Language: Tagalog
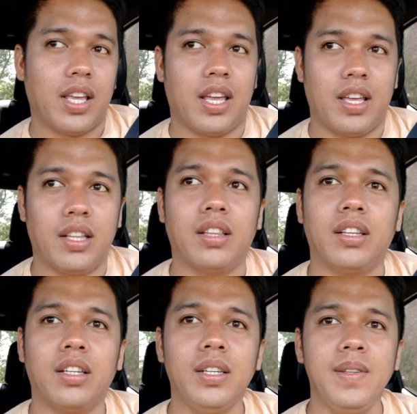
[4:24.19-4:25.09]
Yan.
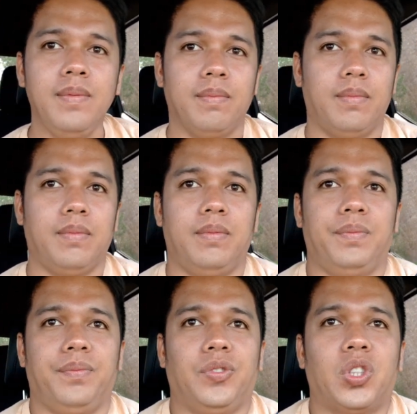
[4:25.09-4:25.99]

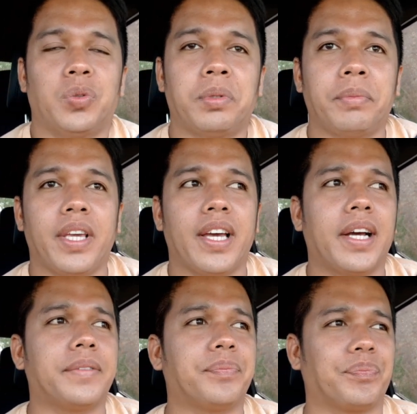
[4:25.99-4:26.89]
So, mamaya